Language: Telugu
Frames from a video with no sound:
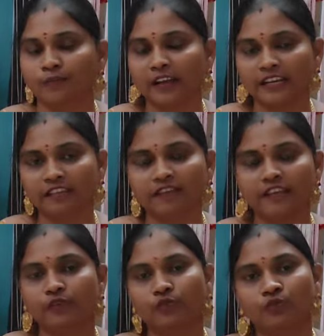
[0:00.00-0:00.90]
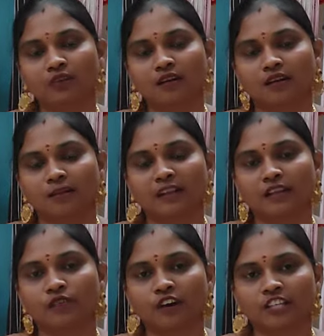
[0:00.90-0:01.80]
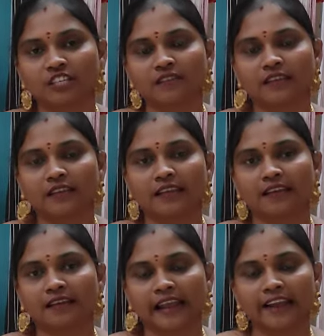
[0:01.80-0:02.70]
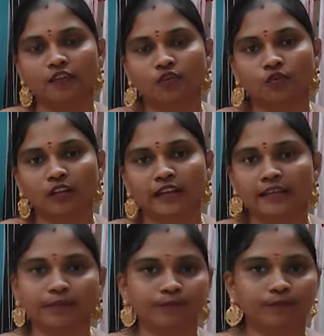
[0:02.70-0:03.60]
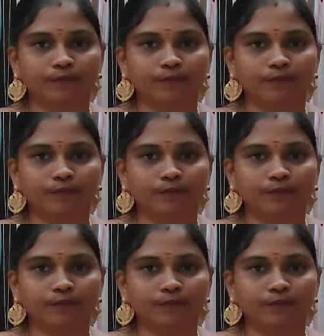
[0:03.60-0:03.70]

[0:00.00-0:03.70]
పార్టీ వేర్ వేరు మనకు ఫంక్షన్ వేరే ఇంకా గ్రాండ్ లుక్ ఉండాలి